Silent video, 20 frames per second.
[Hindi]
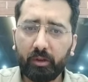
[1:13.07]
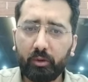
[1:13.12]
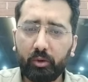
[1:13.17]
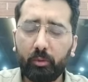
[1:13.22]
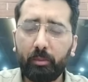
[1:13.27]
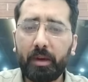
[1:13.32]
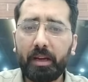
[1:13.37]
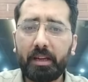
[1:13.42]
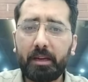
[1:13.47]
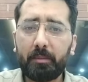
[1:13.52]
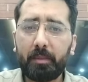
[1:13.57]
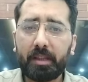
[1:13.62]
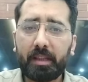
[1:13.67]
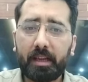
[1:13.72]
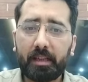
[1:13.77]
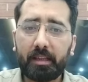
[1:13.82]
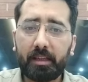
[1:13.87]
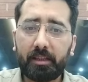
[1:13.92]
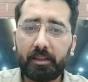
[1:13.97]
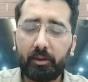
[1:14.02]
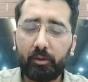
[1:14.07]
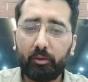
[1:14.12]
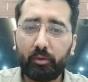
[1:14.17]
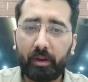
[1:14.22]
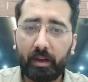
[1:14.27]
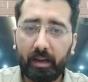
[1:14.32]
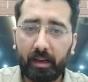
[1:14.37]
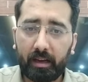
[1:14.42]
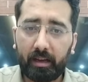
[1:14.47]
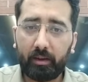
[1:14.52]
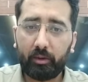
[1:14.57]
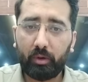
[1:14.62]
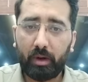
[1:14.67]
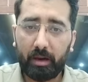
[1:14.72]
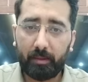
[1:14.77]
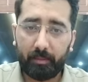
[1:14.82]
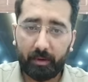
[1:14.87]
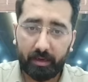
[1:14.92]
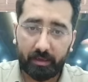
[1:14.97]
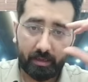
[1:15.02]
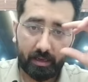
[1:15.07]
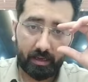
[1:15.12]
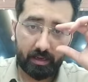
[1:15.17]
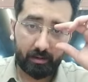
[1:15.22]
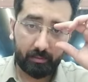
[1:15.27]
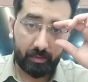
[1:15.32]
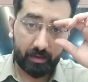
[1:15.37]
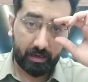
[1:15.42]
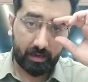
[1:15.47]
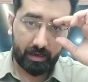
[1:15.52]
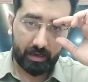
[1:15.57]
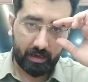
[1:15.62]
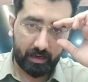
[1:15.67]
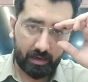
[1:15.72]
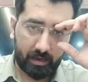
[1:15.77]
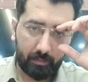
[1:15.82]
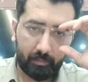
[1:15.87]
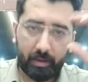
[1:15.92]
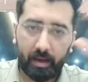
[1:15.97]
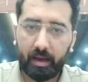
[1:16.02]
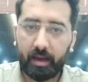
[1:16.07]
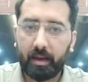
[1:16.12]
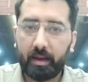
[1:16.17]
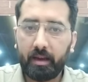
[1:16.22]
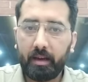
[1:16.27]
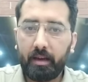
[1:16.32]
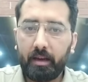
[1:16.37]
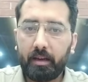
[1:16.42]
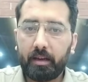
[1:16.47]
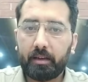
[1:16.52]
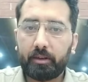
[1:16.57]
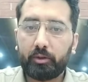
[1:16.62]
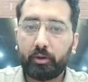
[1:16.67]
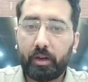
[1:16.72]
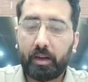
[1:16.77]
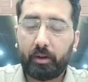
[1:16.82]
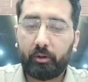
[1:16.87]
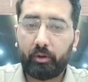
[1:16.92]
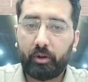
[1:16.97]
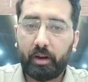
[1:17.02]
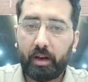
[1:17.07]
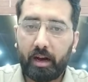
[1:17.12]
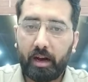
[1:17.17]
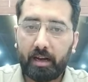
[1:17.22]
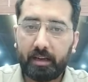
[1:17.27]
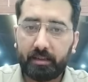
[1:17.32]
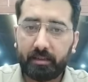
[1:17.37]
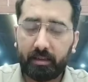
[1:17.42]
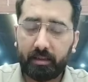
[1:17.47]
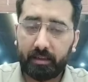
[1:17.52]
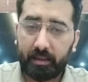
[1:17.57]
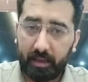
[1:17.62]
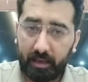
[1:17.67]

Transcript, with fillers: तो मैं ये बताता चलूँ कि अगर तो आपके जहन में ये है कि मैं जो है कोई ख़ास